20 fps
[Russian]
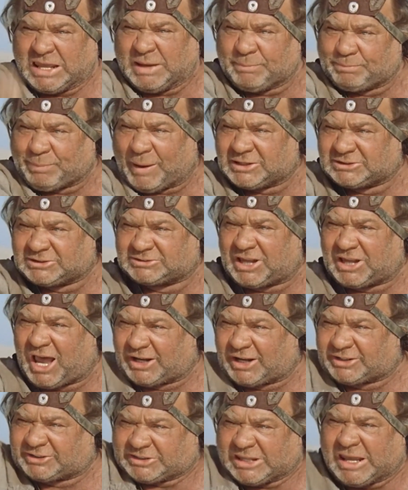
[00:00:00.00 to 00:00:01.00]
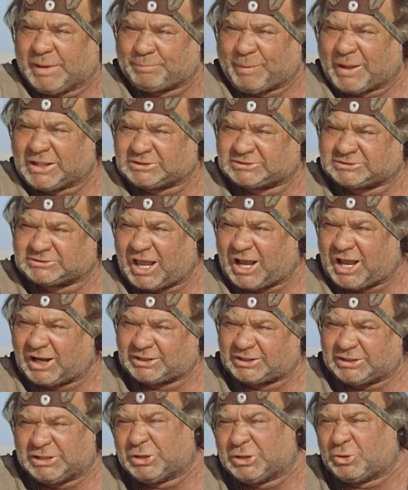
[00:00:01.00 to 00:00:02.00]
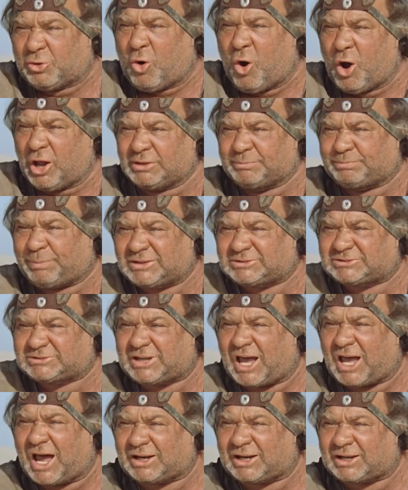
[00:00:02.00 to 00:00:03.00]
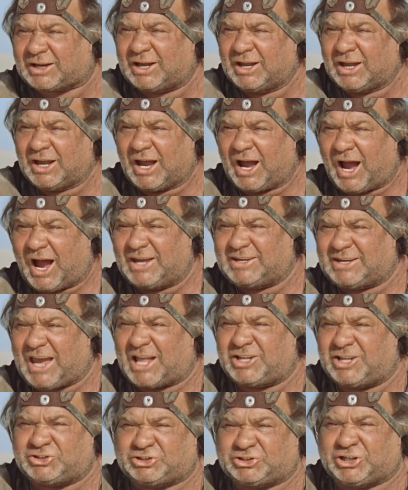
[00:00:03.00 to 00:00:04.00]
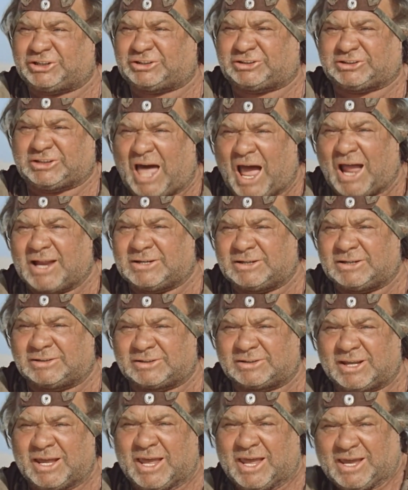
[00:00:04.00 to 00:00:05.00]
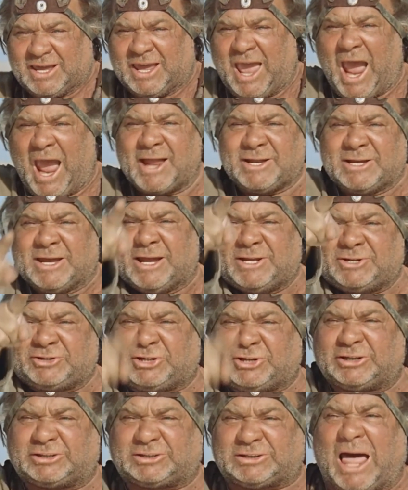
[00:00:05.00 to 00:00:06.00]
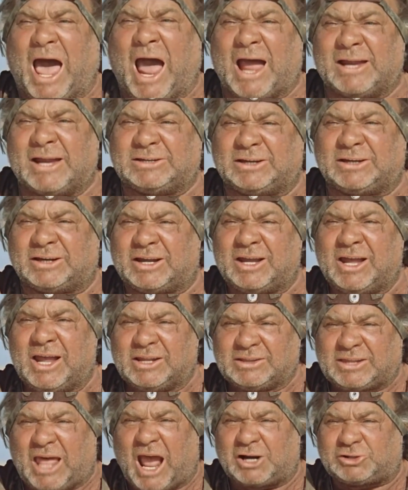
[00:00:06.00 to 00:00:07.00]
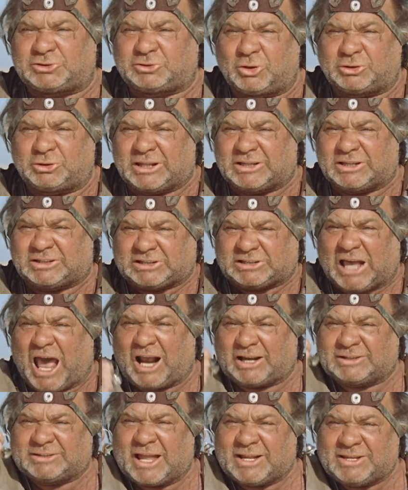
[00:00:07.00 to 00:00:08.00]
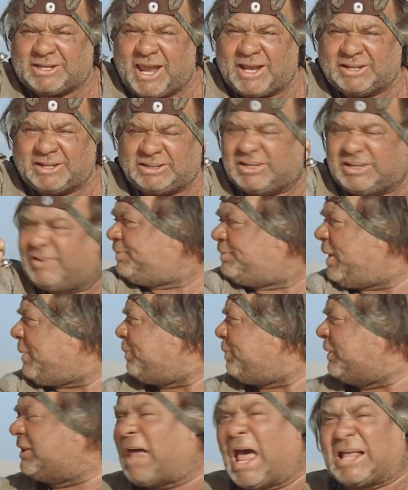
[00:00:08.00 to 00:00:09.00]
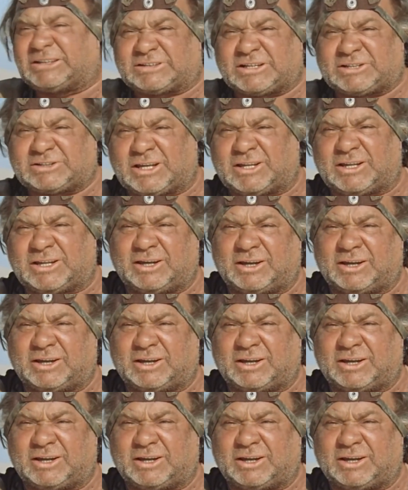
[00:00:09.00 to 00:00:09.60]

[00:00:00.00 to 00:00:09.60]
Ты подсак, ты подсак, и он подсак, а я четланин, и они четлане. Так что ты цак надень и в пепелаце